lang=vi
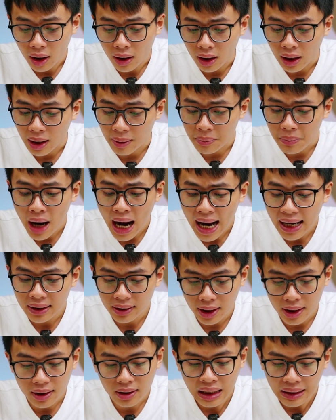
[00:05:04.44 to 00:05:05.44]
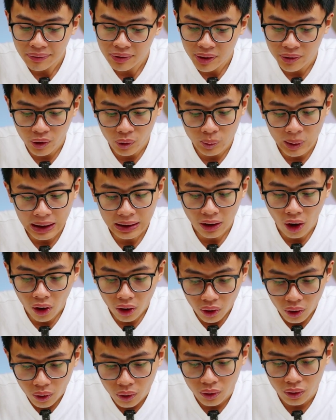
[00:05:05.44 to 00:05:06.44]
tận là ba tiếng năm mươi phút
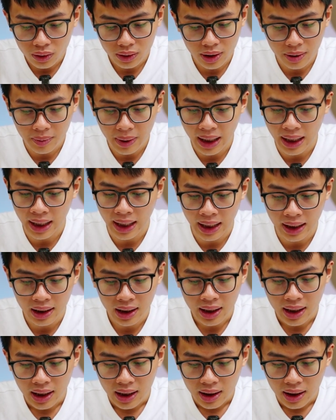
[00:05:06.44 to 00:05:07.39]
TikTok luôn, nhưng mà